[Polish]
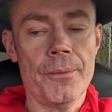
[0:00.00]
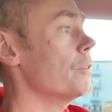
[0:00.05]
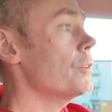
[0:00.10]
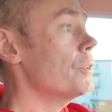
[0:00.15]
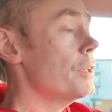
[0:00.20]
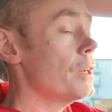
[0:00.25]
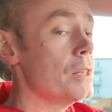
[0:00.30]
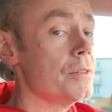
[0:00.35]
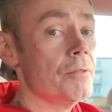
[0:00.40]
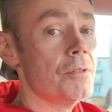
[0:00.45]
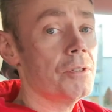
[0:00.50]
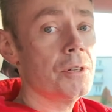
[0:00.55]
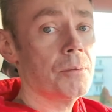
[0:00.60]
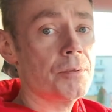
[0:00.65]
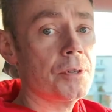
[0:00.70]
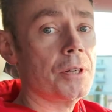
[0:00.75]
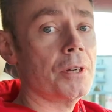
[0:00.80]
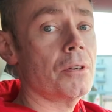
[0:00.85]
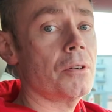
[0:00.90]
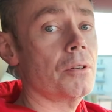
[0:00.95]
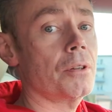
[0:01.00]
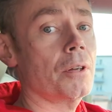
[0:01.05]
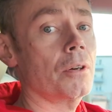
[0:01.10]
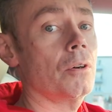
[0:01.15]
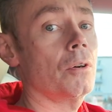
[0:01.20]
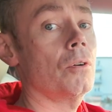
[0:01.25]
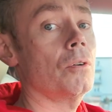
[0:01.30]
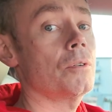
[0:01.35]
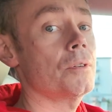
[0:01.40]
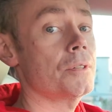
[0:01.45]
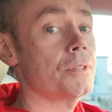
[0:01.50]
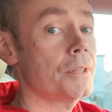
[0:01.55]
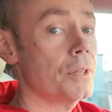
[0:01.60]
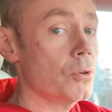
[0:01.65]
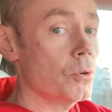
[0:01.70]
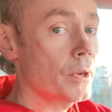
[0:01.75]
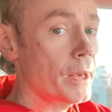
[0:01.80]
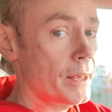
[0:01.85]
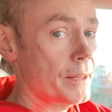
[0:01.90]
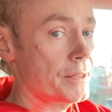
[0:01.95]
No i teraz właśnie przejdę do tego
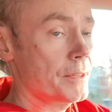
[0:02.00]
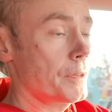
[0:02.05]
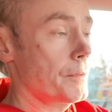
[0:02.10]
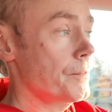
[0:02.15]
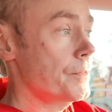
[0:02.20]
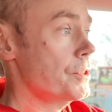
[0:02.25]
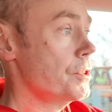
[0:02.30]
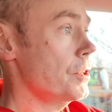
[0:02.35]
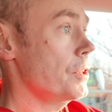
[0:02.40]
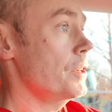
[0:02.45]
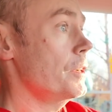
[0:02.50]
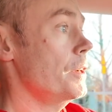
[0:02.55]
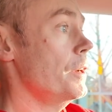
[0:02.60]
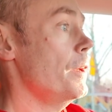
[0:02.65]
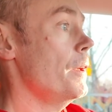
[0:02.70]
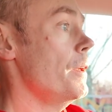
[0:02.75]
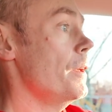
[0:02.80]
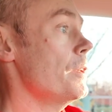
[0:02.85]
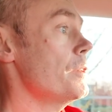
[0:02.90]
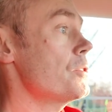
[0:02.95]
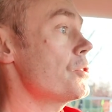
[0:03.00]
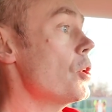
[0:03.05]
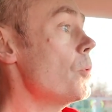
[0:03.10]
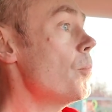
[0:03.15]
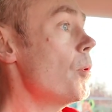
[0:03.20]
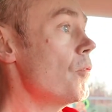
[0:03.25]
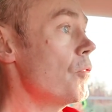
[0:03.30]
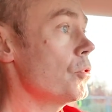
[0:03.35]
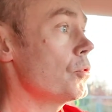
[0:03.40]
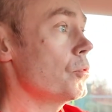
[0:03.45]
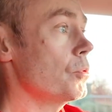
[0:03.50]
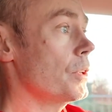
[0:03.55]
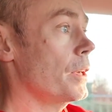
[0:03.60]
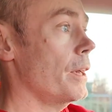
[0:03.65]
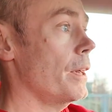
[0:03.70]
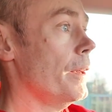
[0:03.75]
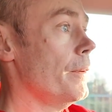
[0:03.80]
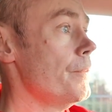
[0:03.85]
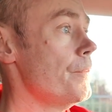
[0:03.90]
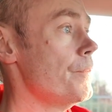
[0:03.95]
stylu jazdy, czyli co
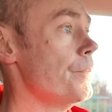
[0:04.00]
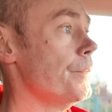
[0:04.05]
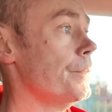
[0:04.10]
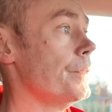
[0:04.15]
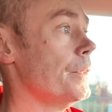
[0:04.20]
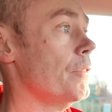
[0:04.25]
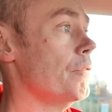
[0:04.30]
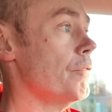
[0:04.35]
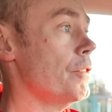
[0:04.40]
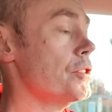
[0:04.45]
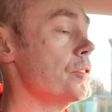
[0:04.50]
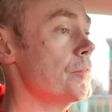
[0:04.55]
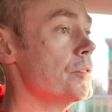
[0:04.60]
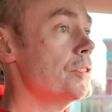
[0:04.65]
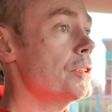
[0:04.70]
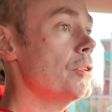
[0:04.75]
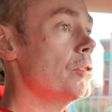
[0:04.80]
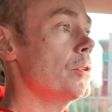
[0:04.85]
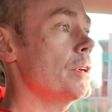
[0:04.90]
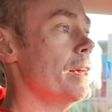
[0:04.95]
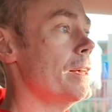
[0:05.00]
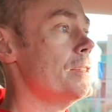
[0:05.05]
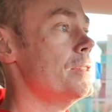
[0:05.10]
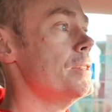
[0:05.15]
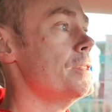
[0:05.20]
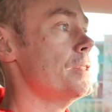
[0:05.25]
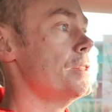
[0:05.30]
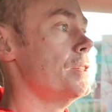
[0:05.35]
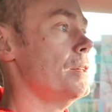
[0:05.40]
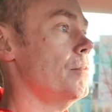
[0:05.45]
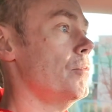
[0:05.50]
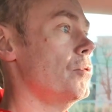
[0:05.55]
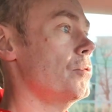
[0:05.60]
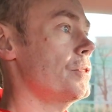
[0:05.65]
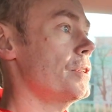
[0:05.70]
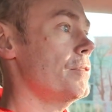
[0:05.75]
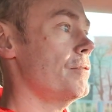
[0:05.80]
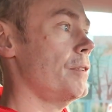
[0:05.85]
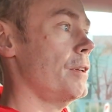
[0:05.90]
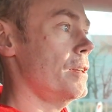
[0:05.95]
powoduje w Waszym stylu jazdy, że
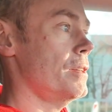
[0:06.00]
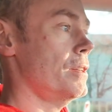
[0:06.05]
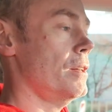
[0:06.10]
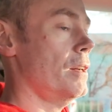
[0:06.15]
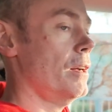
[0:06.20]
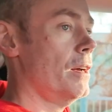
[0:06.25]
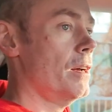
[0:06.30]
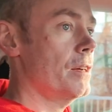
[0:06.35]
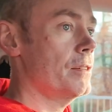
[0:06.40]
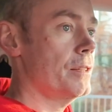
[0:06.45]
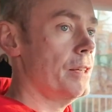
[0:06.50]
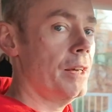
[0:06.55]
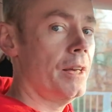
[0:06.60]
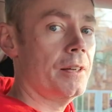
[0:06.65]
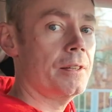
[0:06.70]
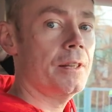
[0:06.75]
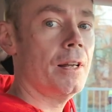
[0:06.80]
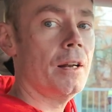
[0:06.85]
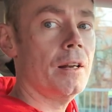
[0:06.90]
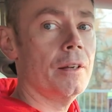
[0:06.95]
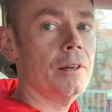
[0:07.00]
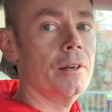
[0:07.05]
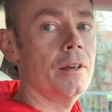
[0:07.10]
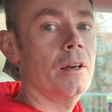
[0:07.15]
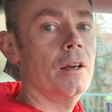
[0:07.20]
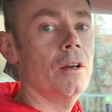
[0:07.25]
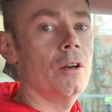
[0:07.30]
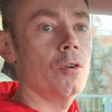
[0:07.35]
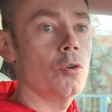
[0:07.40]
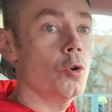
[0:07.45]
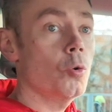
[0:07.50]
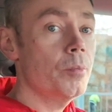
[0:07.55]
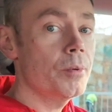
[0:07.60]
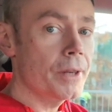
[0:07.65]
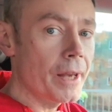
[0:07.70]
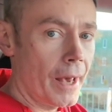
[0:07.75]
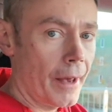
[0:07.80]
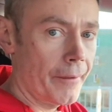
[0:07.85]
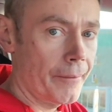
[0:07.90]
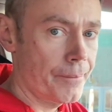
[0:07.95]
samochód jest w stanie zajechać dalej lub
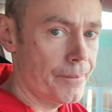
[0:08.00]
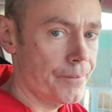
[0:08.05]
nie.